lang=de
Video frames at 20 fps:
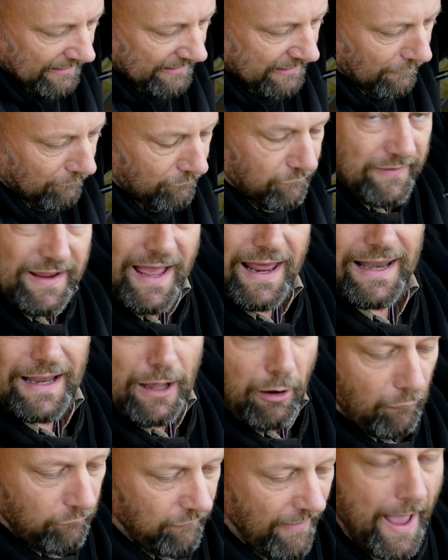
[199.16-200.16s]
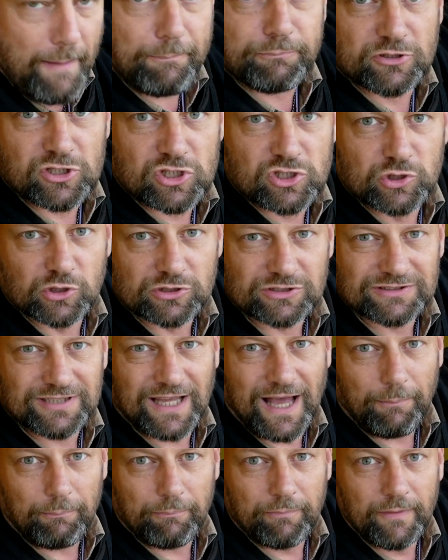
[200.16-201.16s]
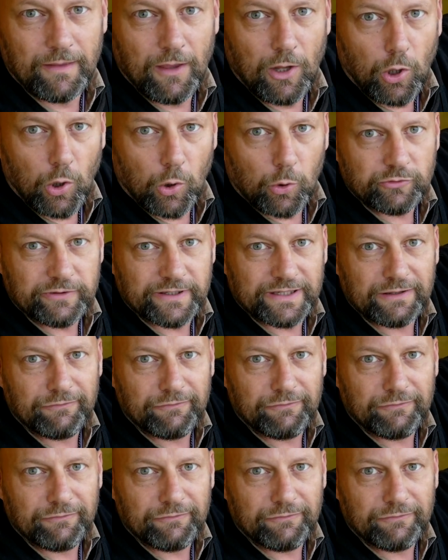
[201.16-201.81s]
Gewehrlauf abgestützt habe. Und der